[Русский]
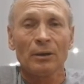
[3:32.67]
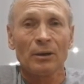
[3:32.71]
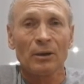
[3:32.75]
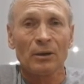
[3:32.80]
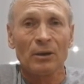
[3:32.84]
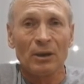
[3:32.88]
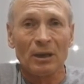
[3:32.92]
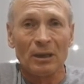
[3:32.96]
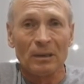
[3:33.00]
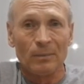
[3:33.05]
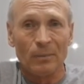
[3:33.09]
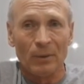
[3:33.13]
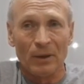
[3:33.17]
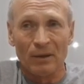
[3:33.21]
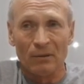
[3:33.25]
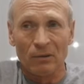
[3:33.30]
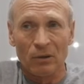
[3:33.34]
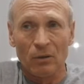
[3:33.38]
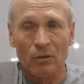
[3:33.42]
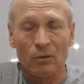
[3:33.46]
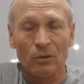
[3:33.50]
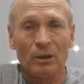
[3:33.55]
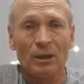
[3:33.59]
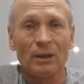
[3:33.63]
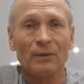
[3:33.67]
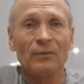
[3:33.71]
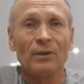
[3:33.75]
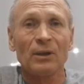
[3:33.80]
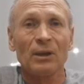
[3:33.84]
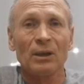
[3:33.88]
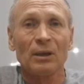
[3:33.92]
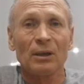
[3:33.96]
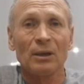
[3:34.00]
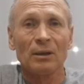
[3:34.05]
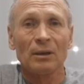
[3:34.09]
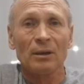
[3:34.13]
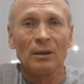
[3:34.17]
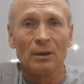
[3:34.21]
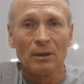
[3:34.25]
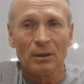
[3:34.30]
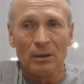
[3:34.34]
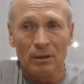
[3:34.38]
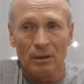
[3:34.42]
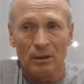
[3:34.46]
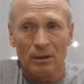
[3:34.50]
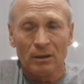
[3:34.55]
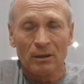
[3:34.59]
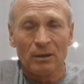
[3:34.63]
Сейчас, правда, он на всех
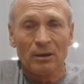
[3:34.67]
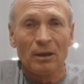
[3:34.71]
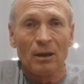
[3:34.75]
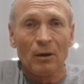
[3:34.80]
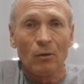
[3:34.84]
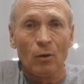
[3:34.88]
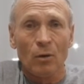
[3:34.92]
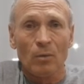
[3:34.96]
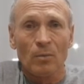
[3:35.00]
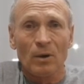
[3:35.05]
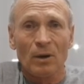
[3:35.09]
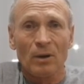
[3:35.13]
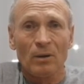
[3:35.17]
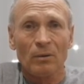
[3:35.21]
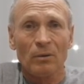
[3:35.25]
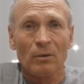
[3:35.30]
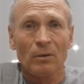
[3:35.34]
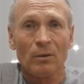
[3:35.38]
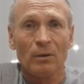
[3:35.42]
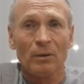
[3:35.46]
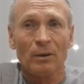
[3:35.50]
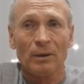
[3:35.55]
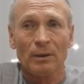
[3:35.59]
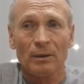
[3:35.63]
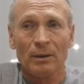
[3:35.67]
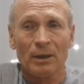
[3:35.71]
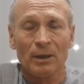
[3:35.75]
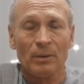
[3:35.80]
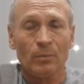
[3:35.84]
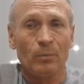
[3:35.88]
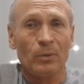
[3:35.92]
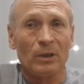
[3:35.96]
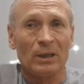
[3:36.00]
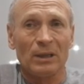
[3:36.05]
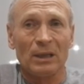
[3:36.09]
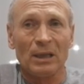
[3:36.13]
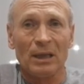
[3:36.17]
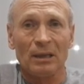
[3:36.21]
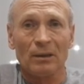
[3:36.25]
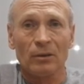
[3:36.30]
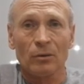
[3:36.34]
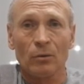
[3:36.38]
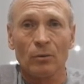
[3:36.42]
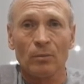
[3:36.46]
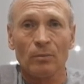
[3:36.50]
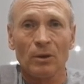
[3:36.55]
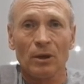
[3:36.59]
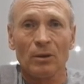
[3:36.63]
знакомых отписал,
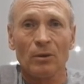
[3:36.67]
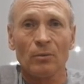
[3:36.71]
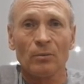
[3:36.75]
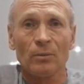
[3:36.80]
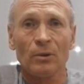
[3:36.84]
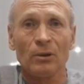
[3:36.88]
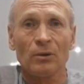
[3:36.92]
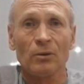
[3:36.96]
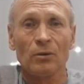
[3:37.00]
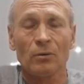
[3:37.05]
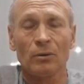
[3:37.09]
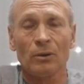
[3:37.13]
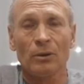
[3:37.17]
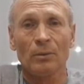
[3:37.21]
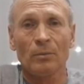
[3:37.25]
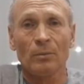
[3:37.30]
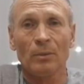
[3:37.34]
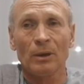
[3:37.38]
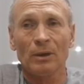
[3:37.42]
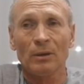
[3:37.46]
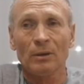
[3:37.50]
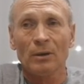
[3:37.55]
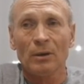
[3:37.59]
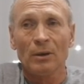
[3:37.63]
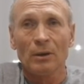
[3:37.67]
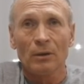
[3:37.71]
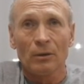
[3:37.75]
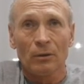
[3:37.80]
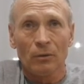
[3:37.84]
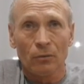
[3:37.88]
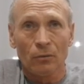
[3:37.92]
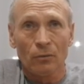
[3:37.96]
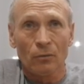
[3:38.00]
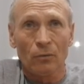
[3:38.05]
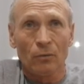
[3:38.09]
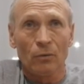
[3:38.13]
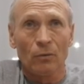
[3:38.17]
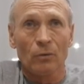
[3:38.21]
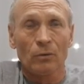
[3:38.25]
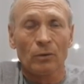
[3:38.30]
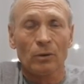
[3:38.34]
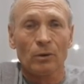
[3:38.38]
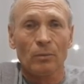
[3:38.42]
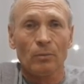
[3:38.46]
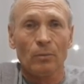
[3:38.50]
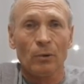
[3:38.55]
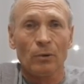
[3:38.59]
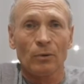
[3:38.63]
чтобы на нем ничего не было. Но
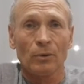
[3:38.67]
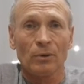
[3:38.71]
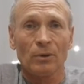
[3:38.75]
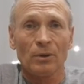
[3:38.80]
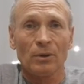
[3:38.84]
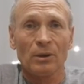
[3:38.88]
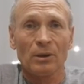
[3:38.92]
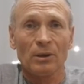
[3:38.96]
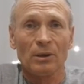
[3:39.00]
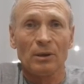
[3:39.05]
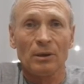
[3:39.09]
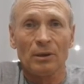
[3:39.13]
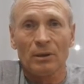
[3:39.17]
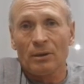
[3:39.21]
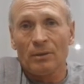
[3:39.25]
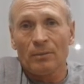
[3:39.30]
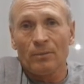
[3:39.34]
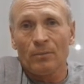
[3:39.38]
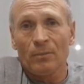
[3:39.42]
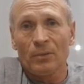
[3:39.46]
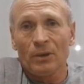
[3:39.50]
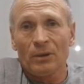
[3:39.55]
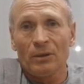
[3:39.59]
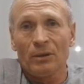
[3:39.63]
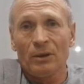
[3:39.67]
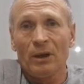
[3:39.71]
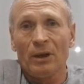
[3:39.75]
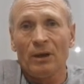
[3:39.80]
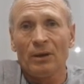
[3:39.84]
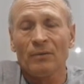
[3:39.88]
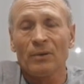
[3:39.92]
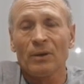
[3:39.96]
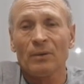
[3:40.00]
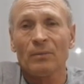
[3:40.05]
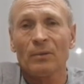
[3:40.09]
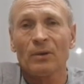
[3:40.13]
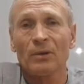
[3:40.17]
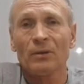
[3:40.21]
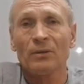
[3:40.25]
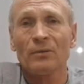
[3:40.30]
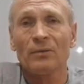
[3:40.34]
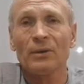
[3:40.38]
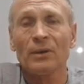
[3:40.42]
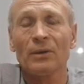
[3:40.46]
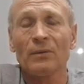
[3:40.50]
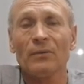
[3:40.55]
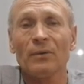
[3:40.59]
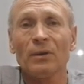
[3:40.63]
он же пользуется этим. Мы деревня, мы
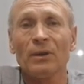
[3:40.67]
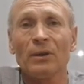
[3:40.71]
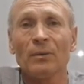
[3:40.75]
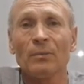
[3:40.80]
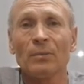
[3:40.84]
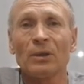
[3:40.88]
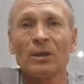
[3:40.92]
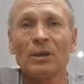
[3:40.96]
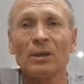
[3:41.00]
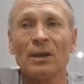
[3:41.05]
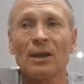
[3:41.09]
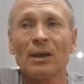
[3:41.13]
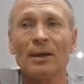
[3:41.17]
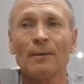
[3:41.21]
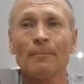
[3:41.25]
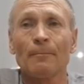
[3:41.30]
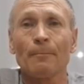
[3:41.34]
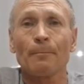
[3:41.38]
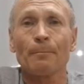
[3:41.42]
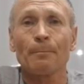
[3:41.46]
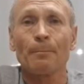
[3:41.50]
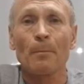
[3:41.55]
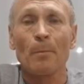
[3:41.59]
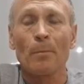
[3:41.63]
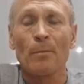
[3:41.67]
же все видим и знаем.